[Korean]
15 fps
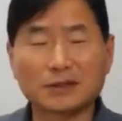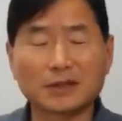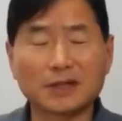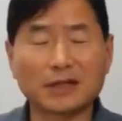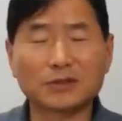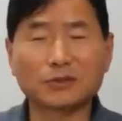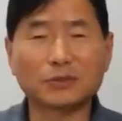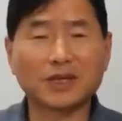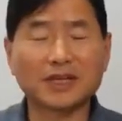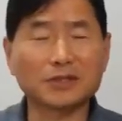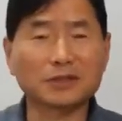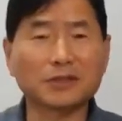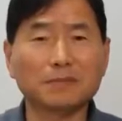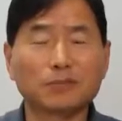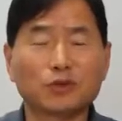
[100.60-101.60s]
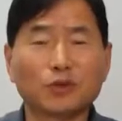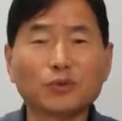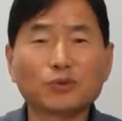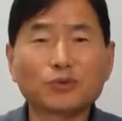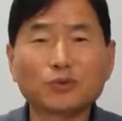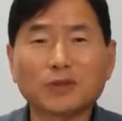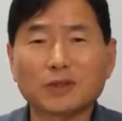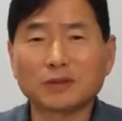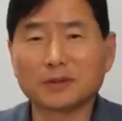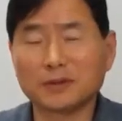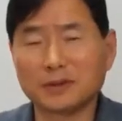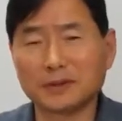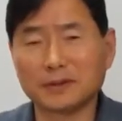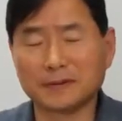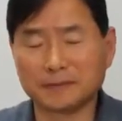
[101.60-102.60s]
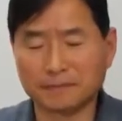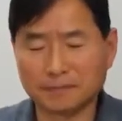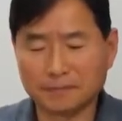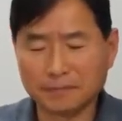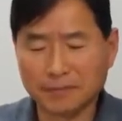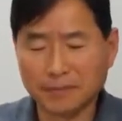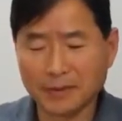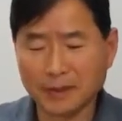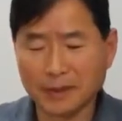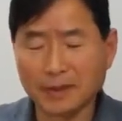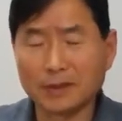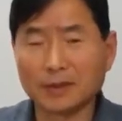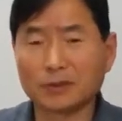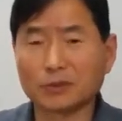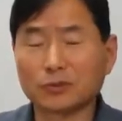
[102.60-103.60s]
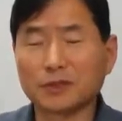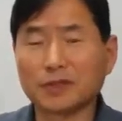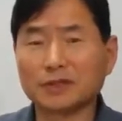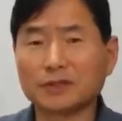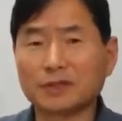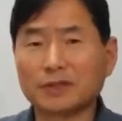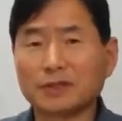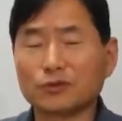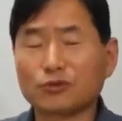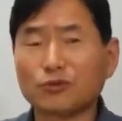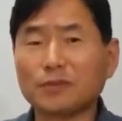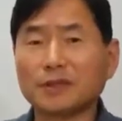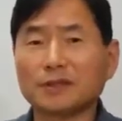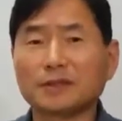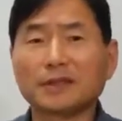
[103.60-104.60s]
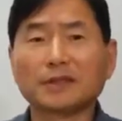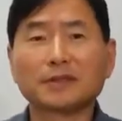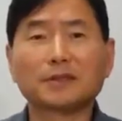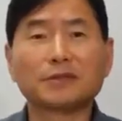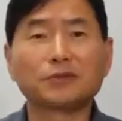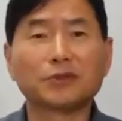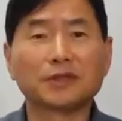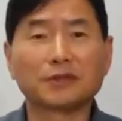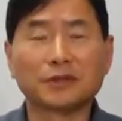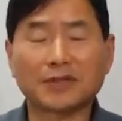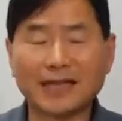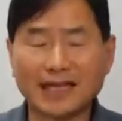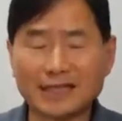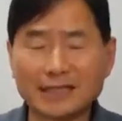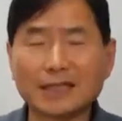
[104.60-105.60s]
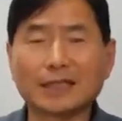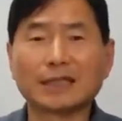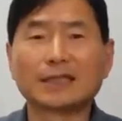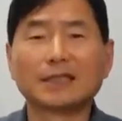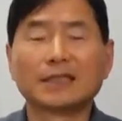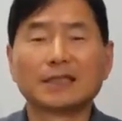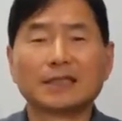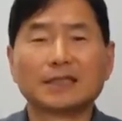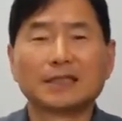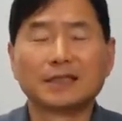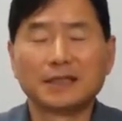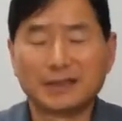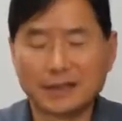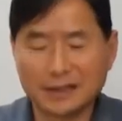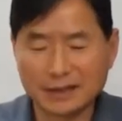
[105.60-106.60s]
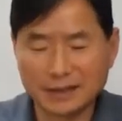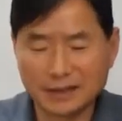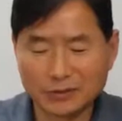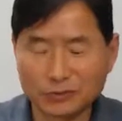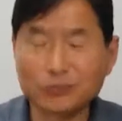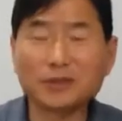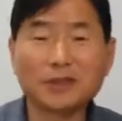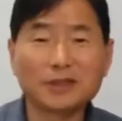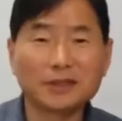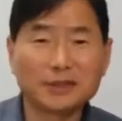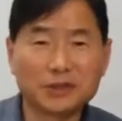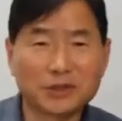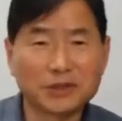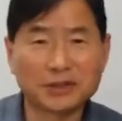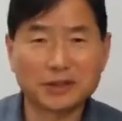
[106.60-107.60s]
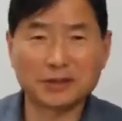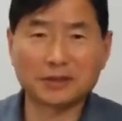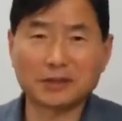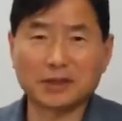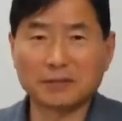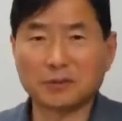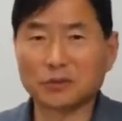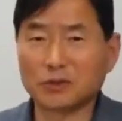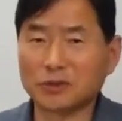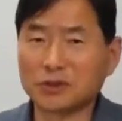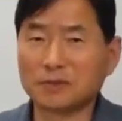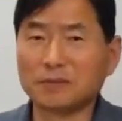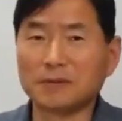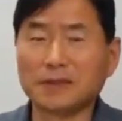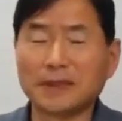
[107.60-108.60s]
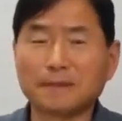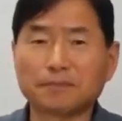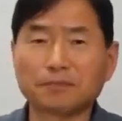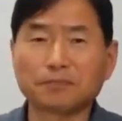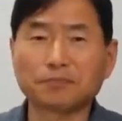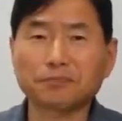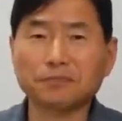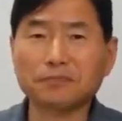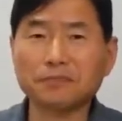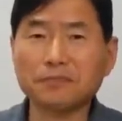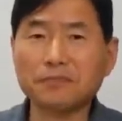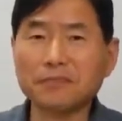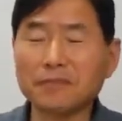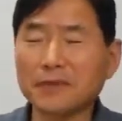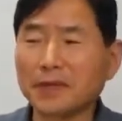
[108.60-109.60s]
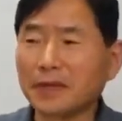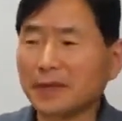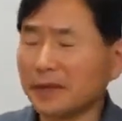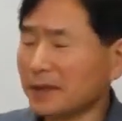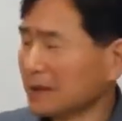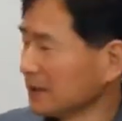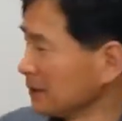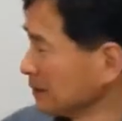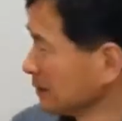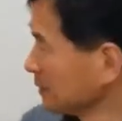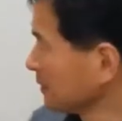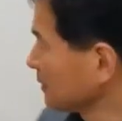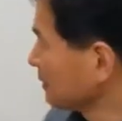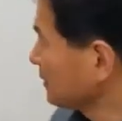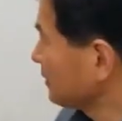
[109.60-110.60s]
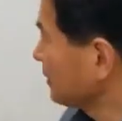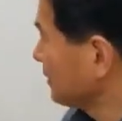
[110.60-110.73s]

아주 핵심 정수가 들어있는 어, 동양 철학의 수많은 책들 중에서 가장 위에 있는 책이라 그렇게 볼 수 있습니다. 어, 이거를